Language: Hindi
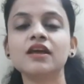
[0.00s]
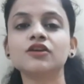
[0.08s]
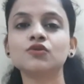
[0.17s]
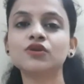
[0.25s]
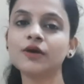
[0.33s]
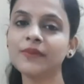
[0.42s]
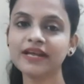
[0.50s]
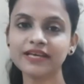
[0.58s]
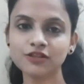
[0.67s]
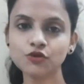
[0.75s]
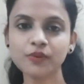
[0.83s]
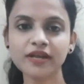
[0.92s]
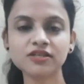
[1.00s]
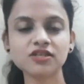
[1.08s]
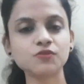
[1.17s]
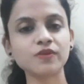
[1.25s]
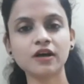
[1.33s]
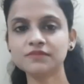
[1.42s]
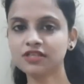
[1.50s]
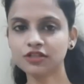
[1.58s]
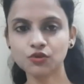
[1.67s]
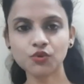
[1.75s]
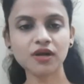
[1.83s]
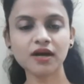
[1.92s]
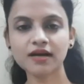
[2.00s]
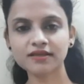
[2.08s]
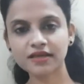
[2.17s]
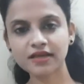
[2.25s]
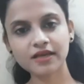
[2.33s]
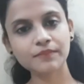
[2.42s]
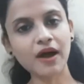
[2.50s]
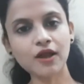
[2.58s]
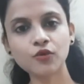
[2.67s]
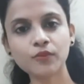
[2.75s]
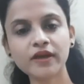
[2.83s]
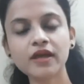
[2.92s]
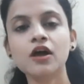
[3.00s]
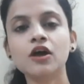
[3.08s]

क्योंकि हमारे हिंदू मैरिजेस में हम सिंदूर लगाते हैं बालों में